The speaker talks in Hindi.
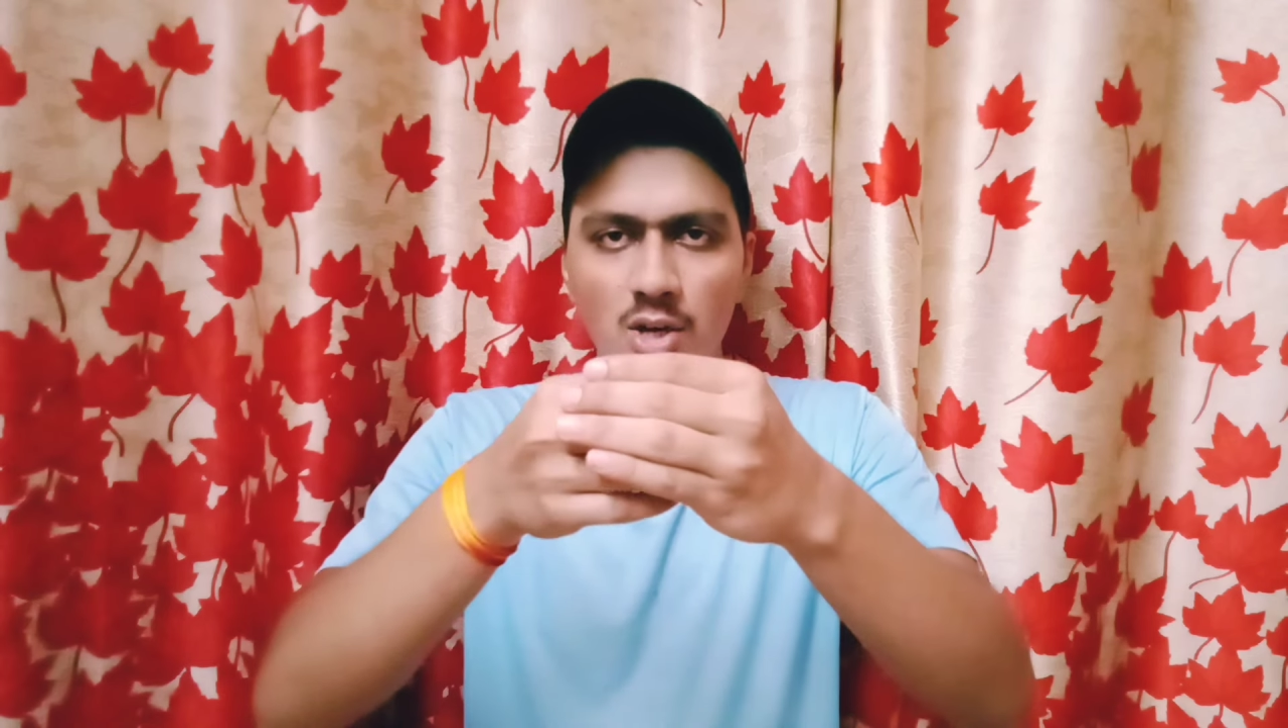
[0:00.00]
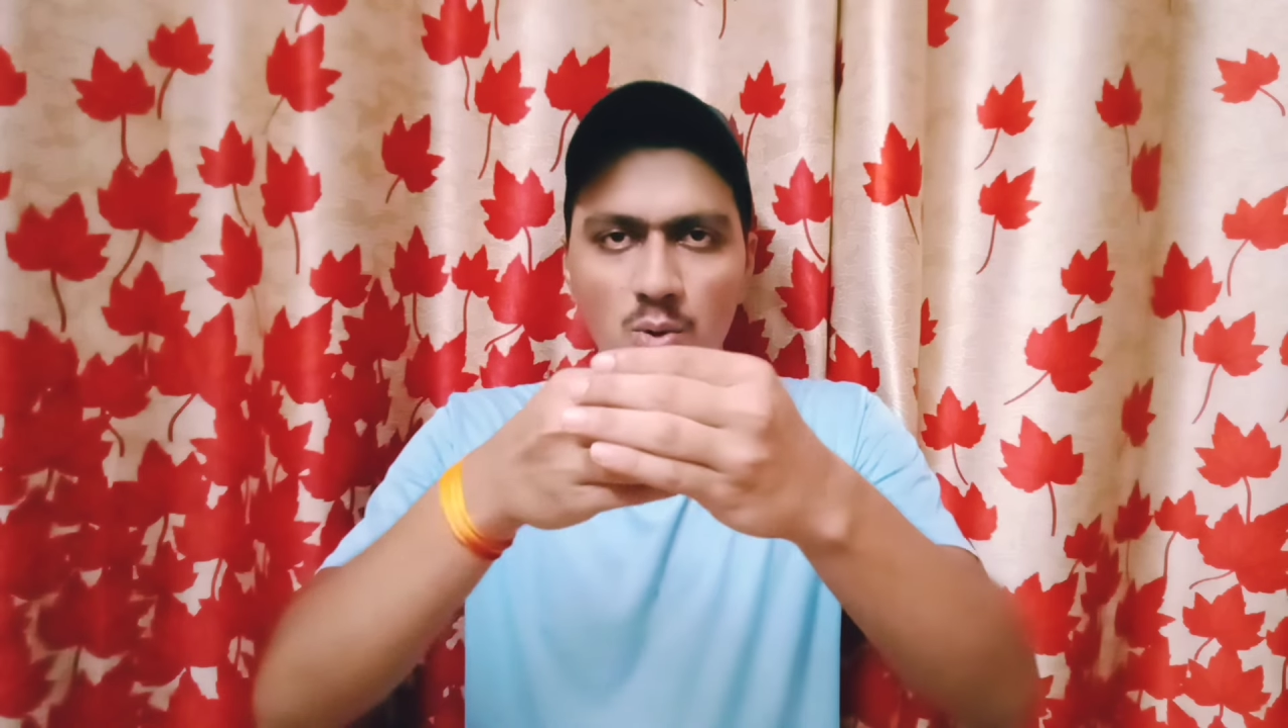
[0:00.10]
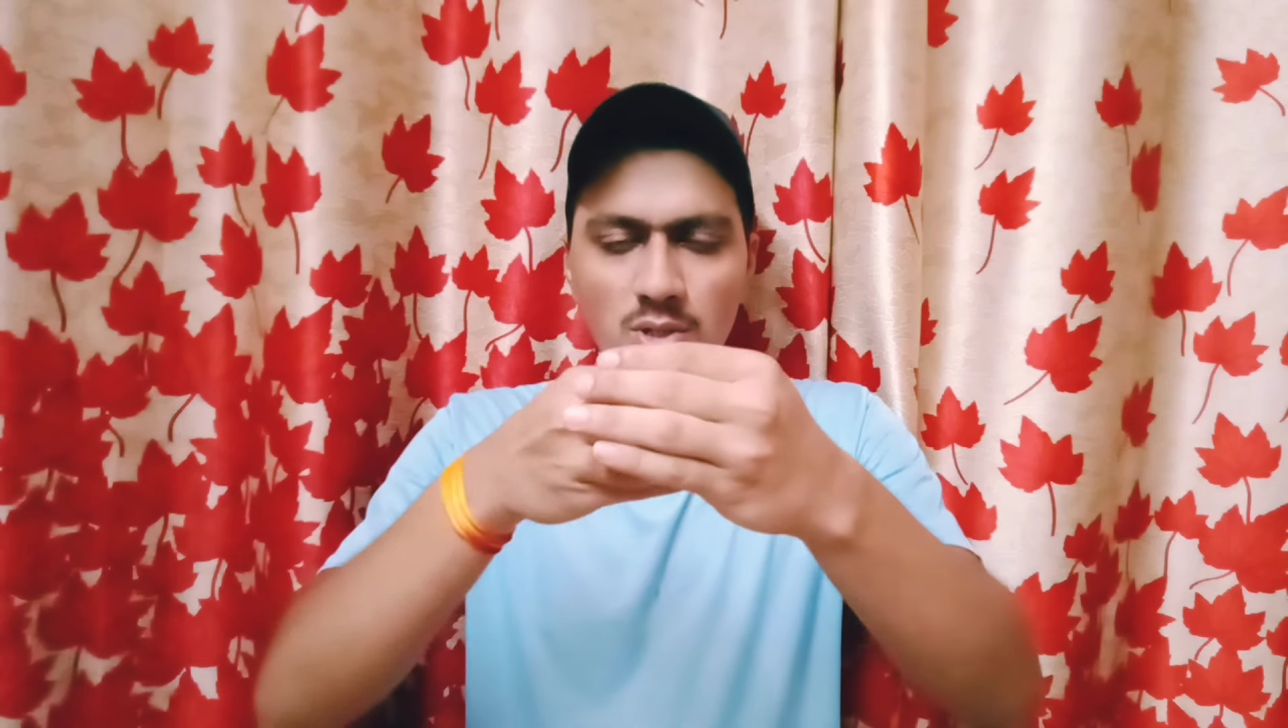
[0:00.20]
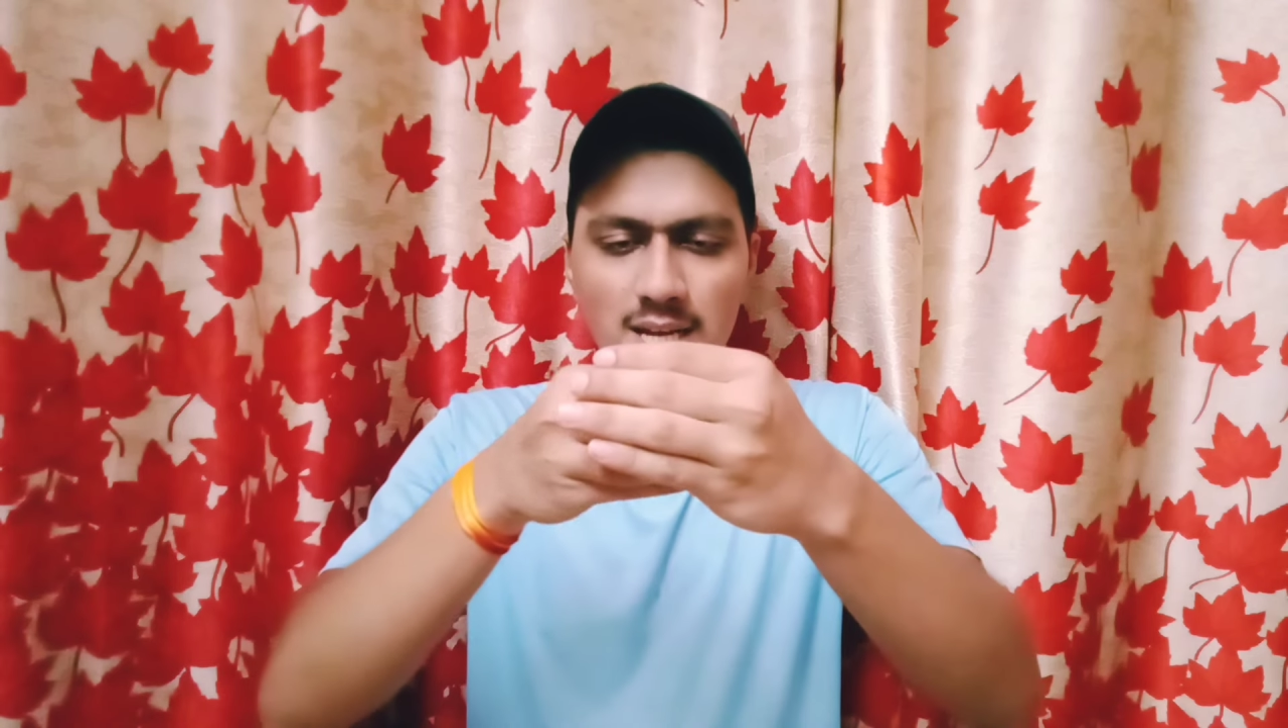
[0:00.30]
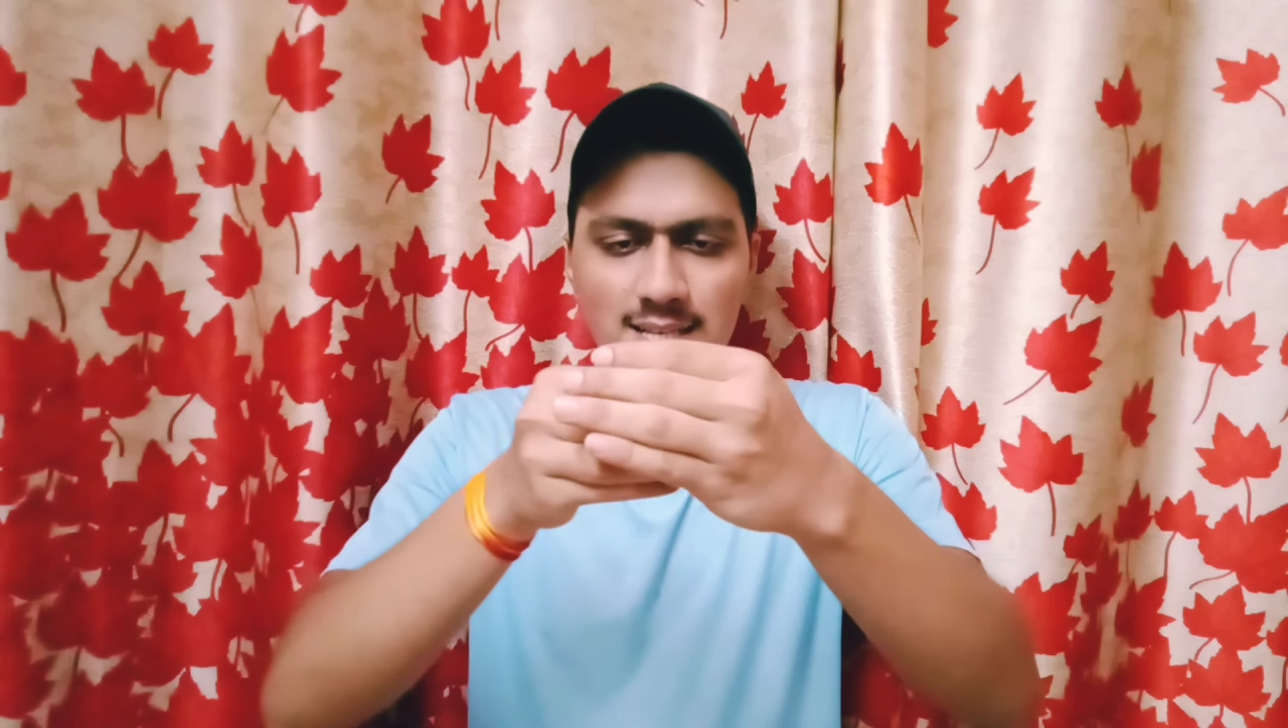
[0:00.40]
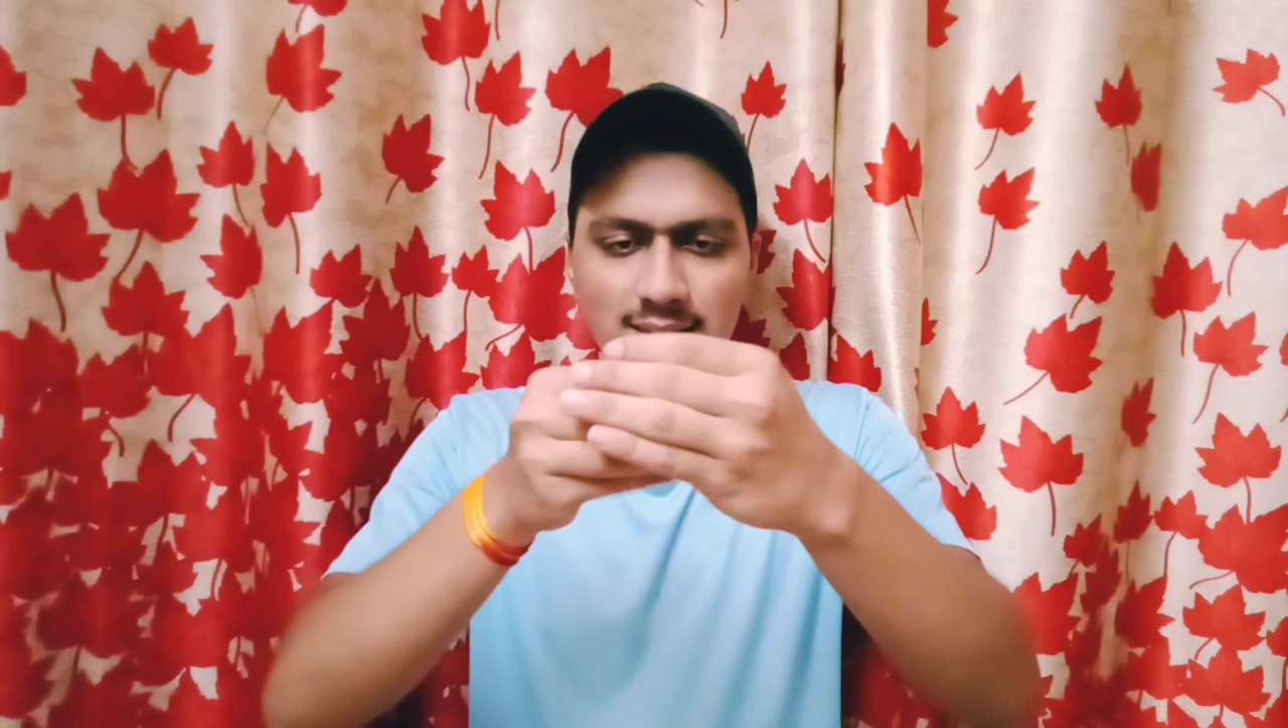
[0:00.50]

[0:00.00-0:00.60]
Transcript: कुछ इस